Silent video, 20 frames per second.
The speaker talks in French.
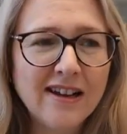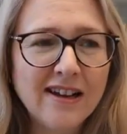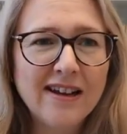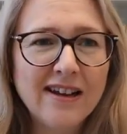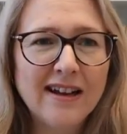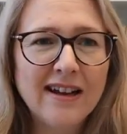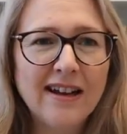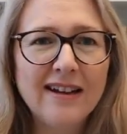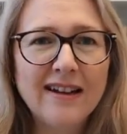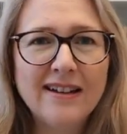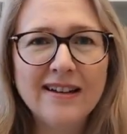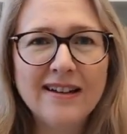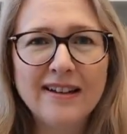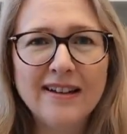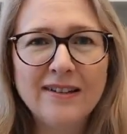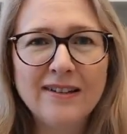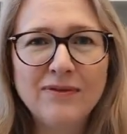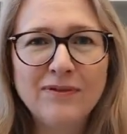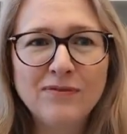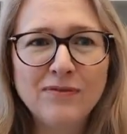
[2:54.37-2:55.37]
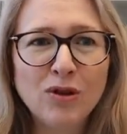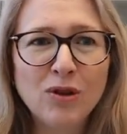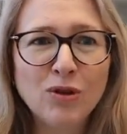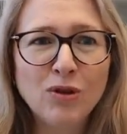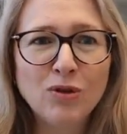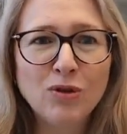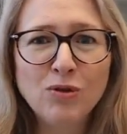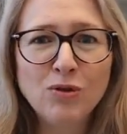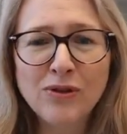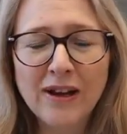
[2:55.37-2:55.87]
Euh,
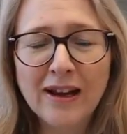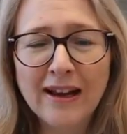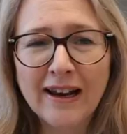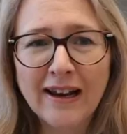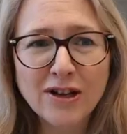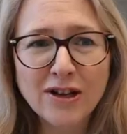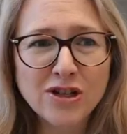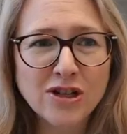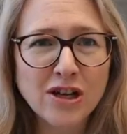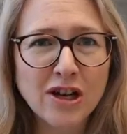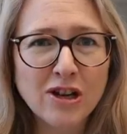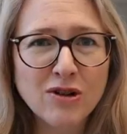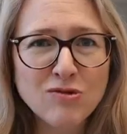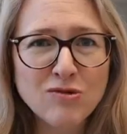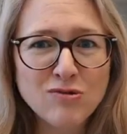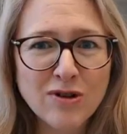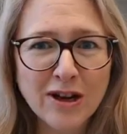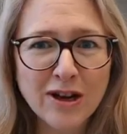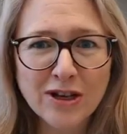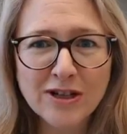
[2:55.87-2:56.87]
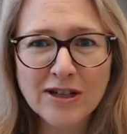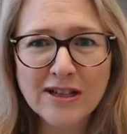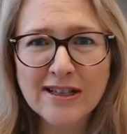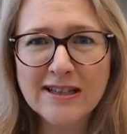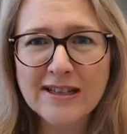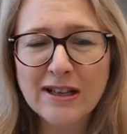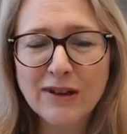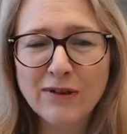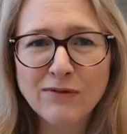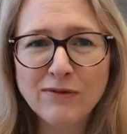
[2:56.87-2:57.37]
d'où vient l'argent, où l'argent
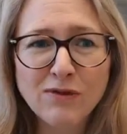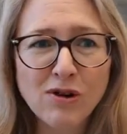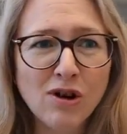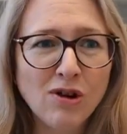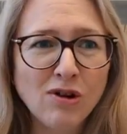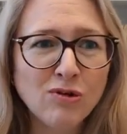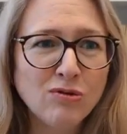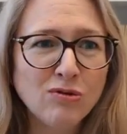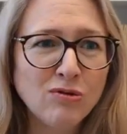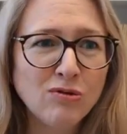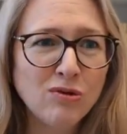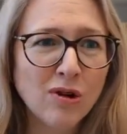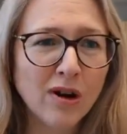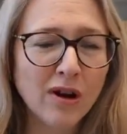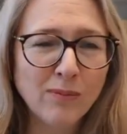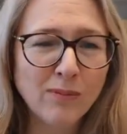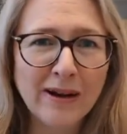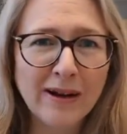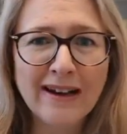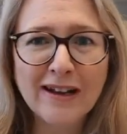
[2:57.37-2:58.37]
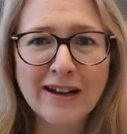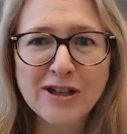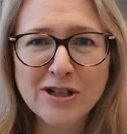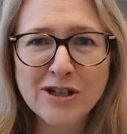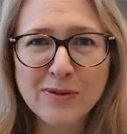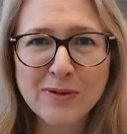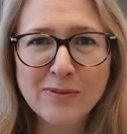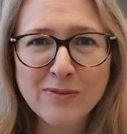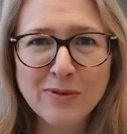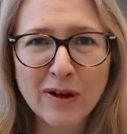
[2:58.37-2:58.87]
s'en va, où euh, on prend l'argent
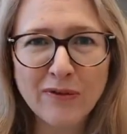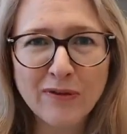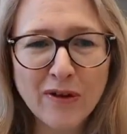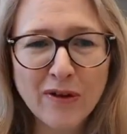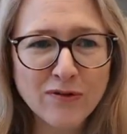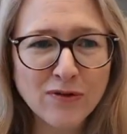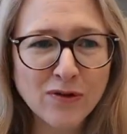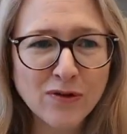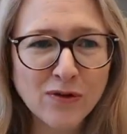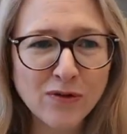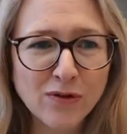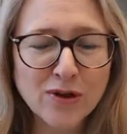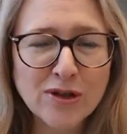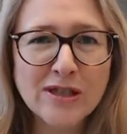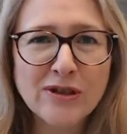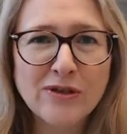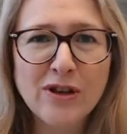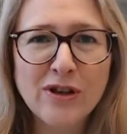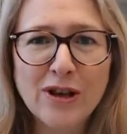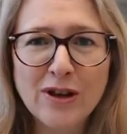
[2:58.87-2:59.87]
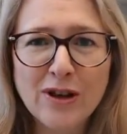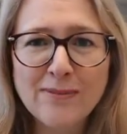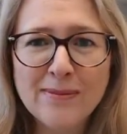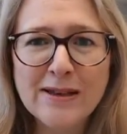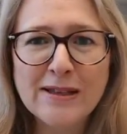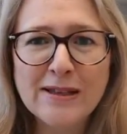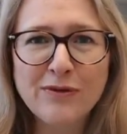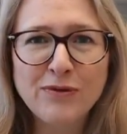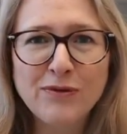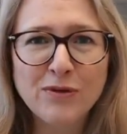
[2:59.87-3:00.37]
pour la faire fructifier, comment
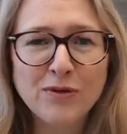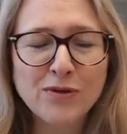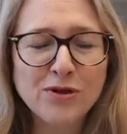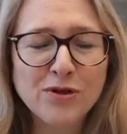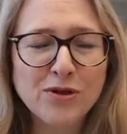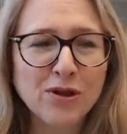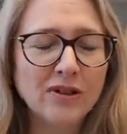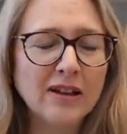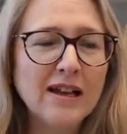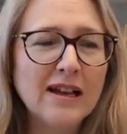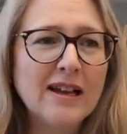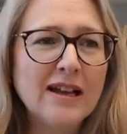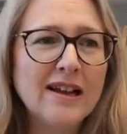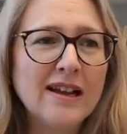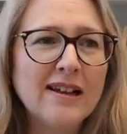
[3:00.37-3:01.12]
ça fonctionne. La